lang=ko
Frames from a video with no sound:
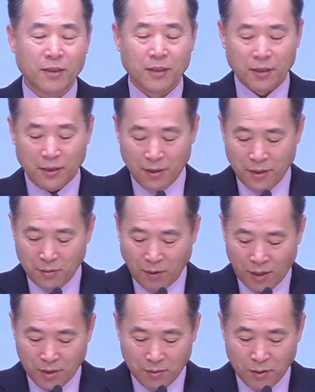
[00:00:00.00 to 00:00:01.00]
이
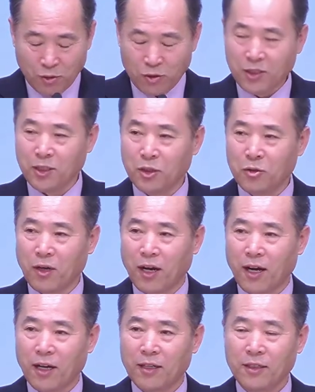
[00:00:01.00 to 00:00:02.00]
말씀을 주신
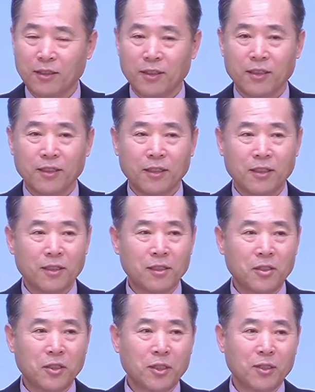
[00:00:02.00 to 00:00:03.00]
이유가 이걸
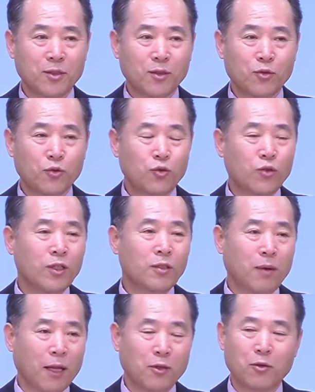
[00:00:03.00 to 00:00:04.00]
지켜서
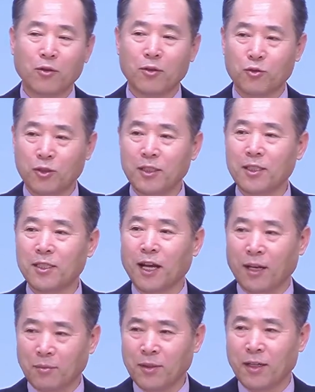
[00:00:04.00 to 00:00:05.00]
구원받도록 주신 것이
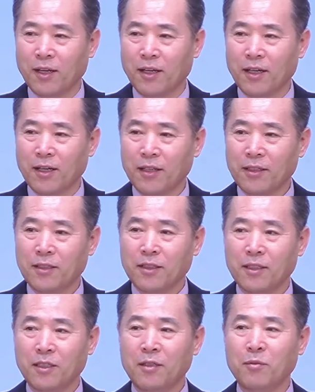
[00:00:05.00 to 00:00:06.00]
아닙니다.
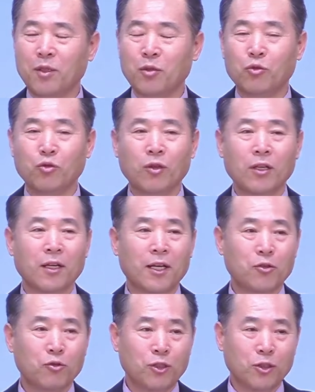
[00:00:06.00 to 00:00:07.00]
이미 구원을 해
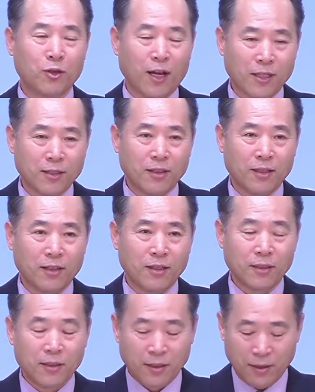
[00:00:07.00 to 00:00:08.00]
주시고 나서
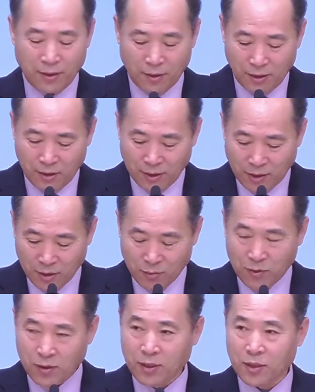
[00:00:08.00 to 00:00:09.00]
애들 이렇게 좀
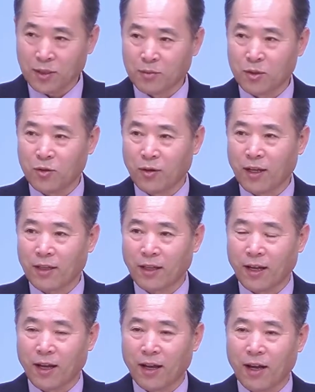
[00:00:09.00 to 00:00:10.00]
지켰으면
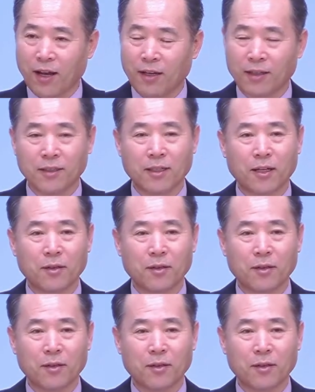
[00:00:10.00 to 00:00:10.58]
좋겠다는 거잖아요.